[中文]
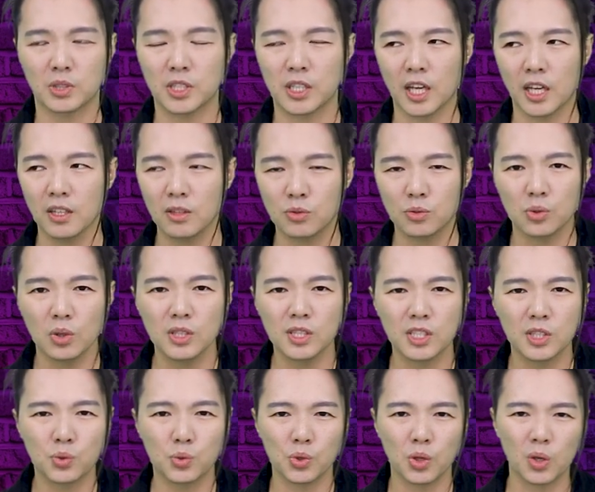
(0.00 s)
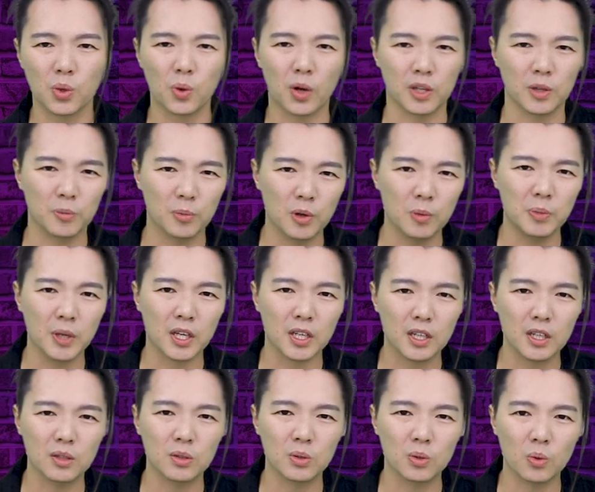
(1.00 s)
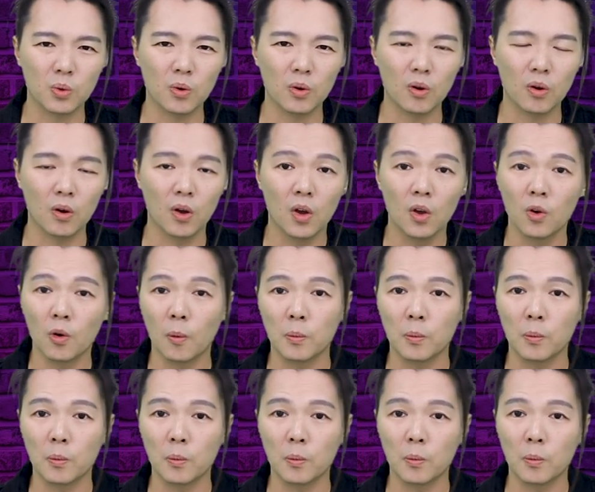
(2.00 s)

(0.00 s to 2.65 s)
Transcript: 钱捐捐款也不会变更多。